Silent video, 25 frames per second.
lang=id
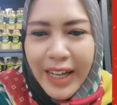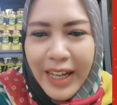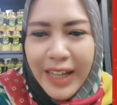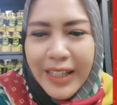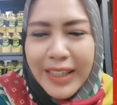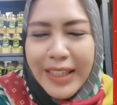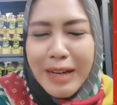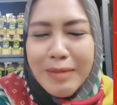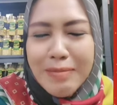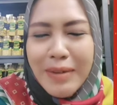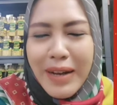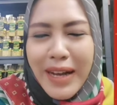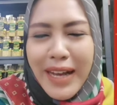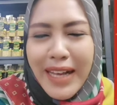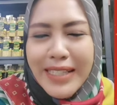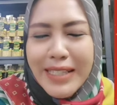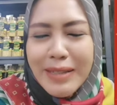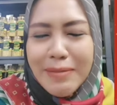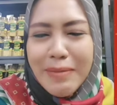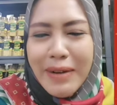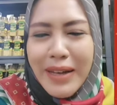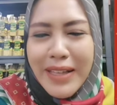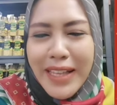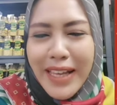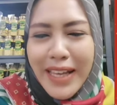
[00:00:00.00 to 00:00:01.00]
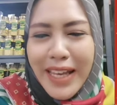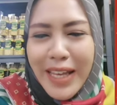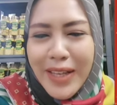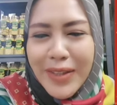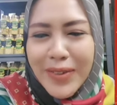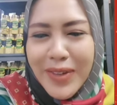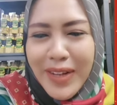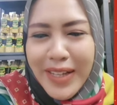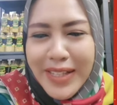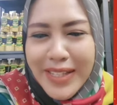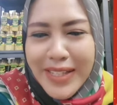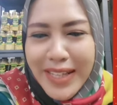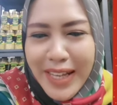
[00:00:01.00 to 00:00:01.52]
ah terima kasih banyak
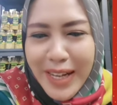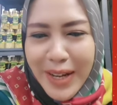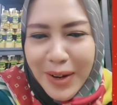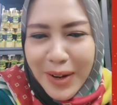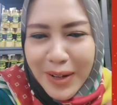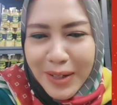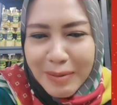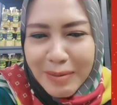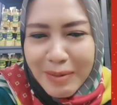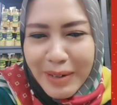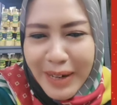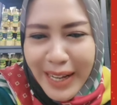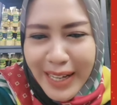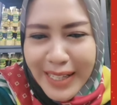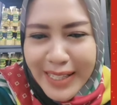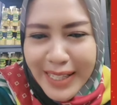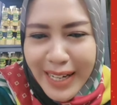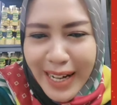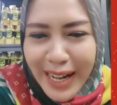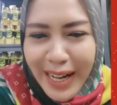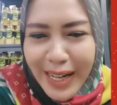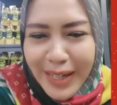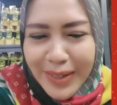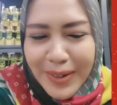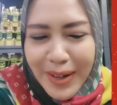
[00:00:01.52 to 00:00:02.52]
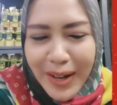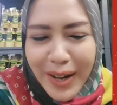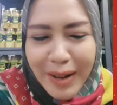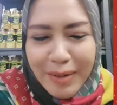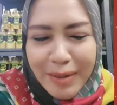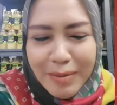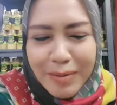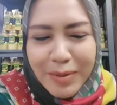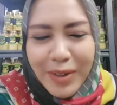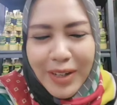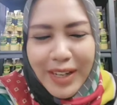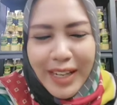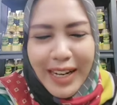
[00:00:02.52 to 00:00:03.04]
yang sudah check out berkas selalu
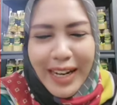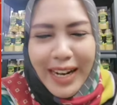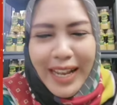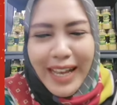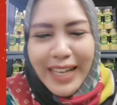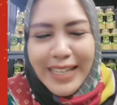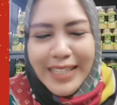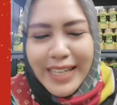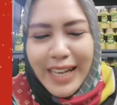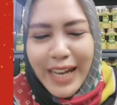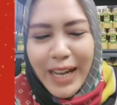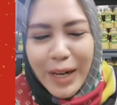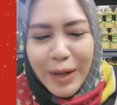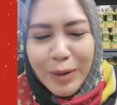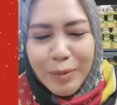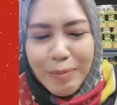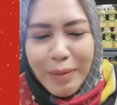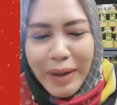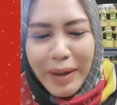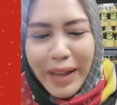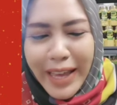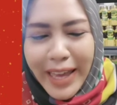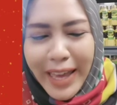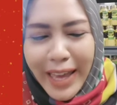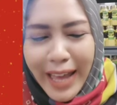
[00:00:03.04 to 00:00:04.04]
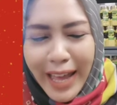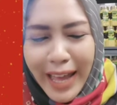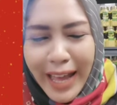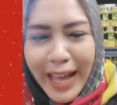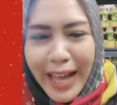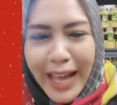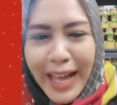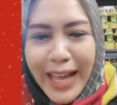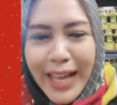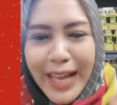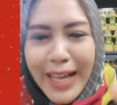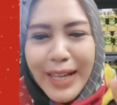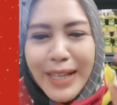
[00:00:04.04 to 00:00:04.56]
alhamdulillah jangan lupa
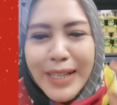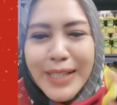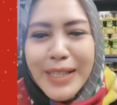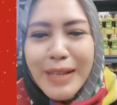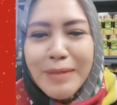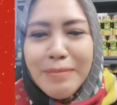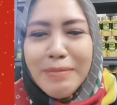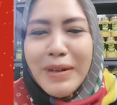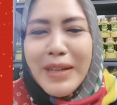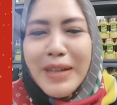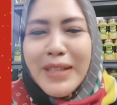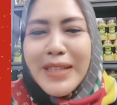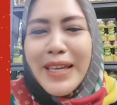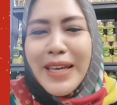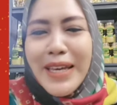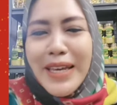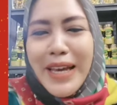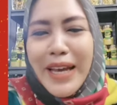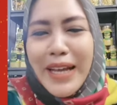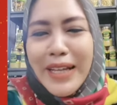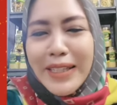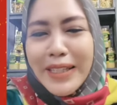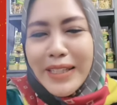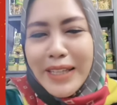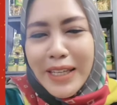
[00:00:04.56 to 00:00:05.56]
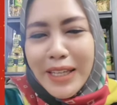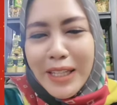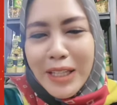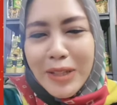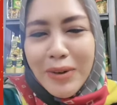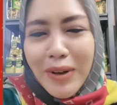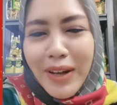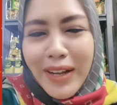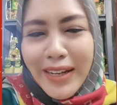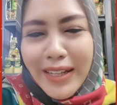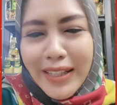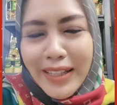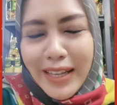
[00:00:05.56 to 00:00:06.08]
ya sambelnya Yanti
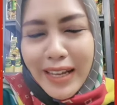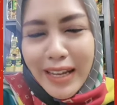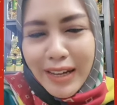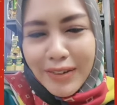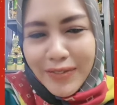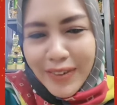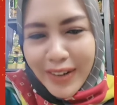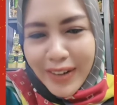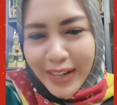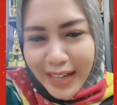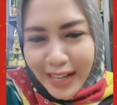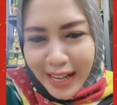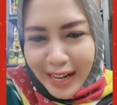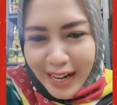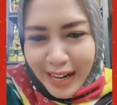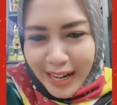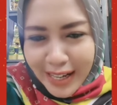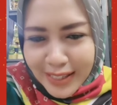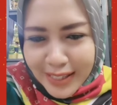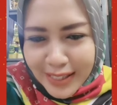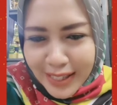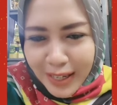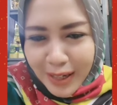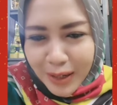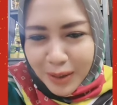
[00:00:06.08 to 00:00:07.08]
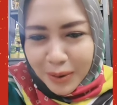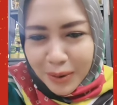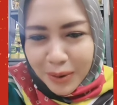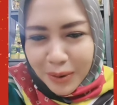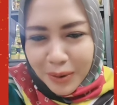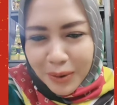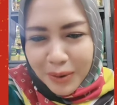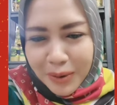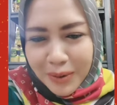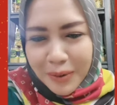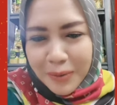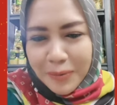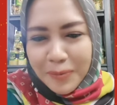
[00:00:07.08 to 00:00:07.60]
itu ada tiga varian rasa
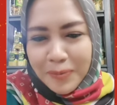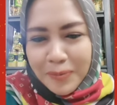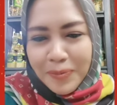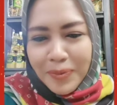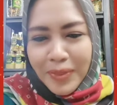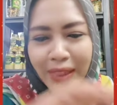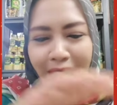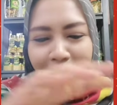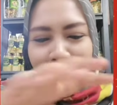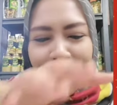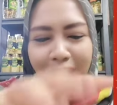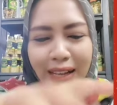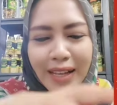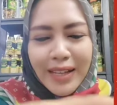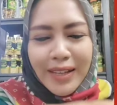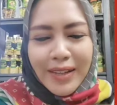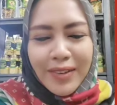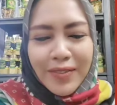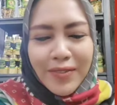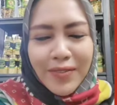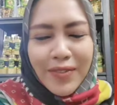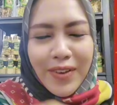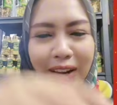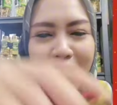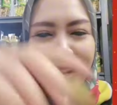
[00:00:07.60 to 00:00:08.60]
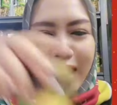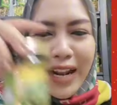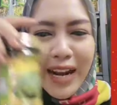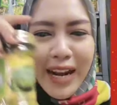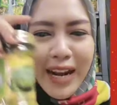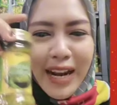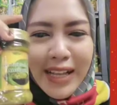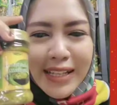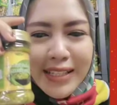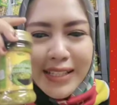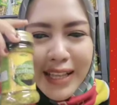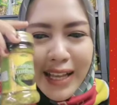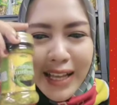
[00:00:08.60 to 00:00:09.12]
loh varian
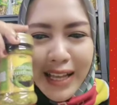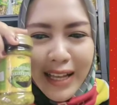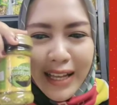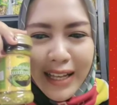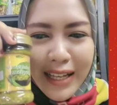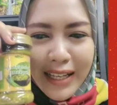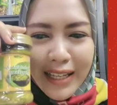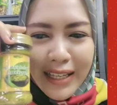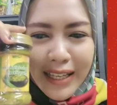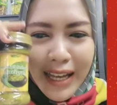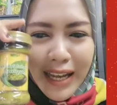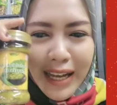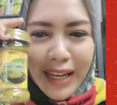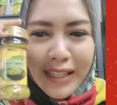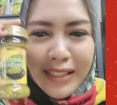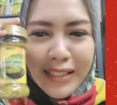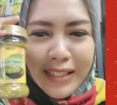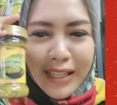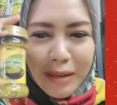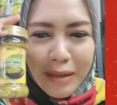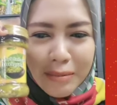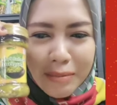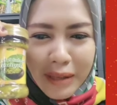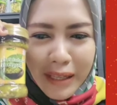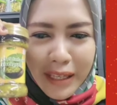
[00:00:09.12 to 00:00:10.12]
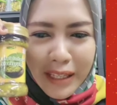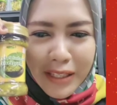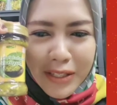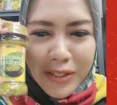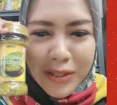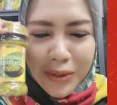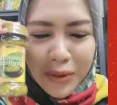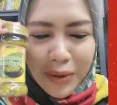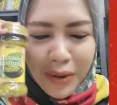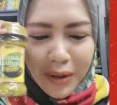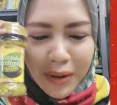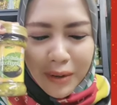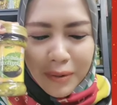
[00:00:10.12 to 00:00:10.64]
rasa yang cabai
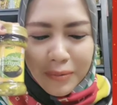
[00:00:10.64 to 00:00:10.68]
hijau,